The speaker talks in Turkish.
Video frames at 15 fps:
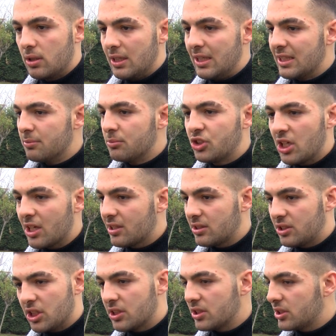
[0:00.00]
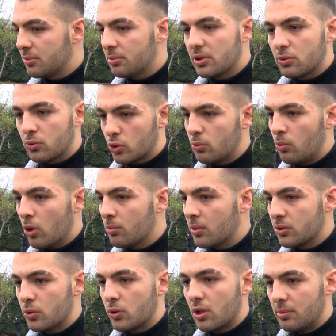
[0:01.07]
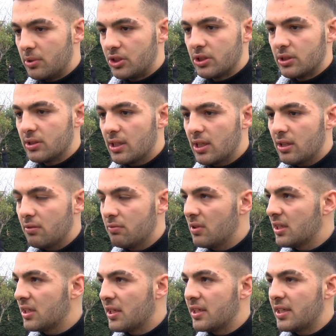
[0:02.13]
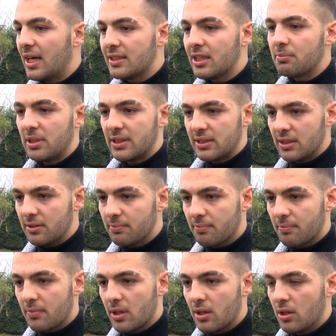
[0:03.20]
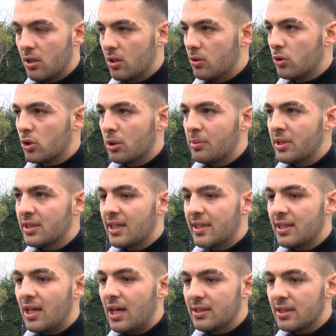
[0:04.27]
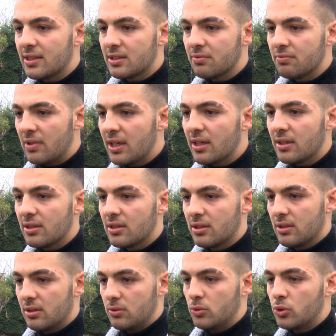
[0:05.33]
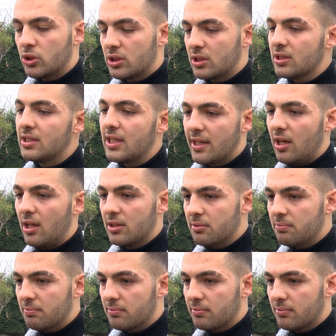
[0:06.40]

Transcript: İlgimi çek, çekici bir durum olmadı uygulama içinde ve geri iade etmek istedim. Uygulamaya geri iade ettim ve ücretini geri aldım.